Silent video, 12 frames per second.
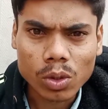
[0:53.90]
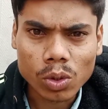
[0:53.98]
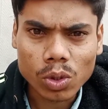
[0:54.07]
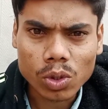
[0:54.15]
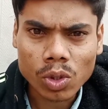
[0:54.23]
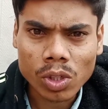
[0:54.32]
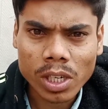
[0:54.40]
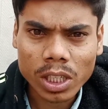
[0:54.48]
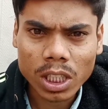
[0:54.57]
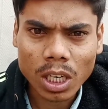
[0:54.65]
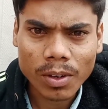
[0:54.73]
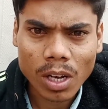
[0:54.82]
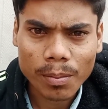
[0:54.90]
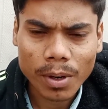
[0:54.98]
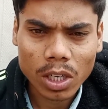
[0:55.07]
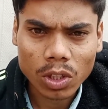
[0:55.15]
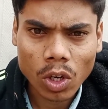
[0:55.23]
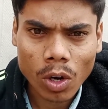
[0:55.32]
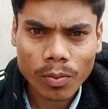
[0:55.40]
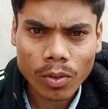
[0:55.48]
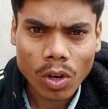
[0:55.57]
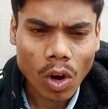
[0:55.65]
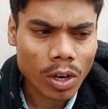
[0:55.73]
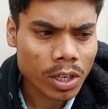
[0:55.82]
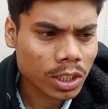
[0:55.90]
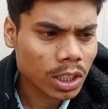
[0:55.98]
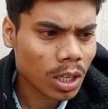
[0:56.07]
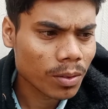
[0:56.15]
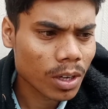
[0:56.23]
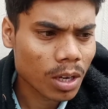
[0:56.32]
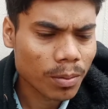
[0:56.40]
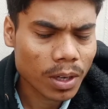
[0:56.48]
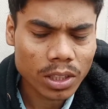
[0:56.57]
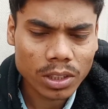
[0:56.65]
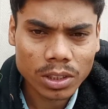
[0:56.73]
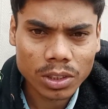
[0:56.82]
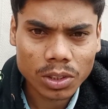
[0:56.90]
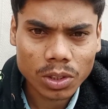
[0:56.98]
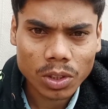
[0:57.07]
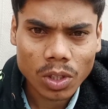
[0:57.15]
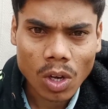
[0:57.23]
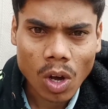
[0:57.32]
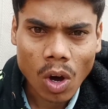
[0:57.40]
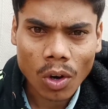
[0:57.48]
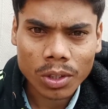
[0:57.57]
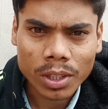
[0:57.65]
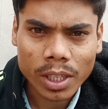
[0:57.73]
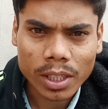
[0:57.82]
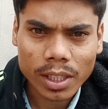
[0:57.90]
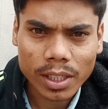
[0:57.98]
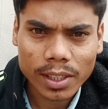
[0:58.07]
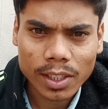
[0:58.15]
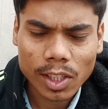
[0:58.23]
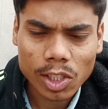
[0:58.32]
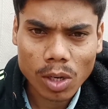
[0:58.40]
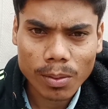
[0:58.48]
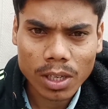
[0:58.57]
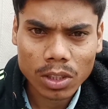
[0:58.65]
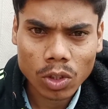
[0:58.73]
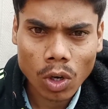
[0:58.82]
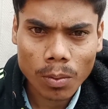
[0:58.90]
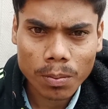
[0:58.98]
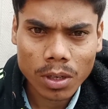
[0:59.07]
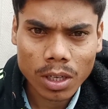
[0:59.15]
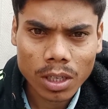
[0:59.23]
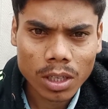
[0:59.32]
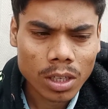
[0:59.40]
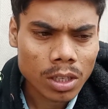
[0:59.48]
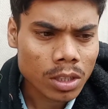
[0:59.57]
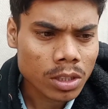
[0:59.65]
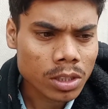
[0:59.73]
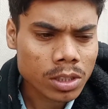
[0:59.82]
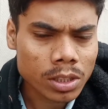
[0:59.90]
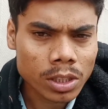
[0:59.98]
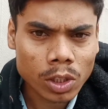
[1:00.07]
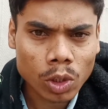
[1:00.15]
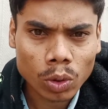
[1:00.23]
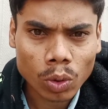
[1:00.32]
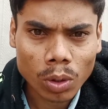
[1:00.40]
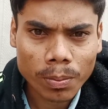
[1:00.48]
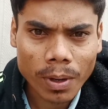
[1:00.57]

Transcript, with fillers: तो दोस्तों एक तरफ है हमारा तोफ़ और एक तरफ है हमारा ईट और देखेंगे कि ये जो हमारा तोफ़ है इस ईट को तोड़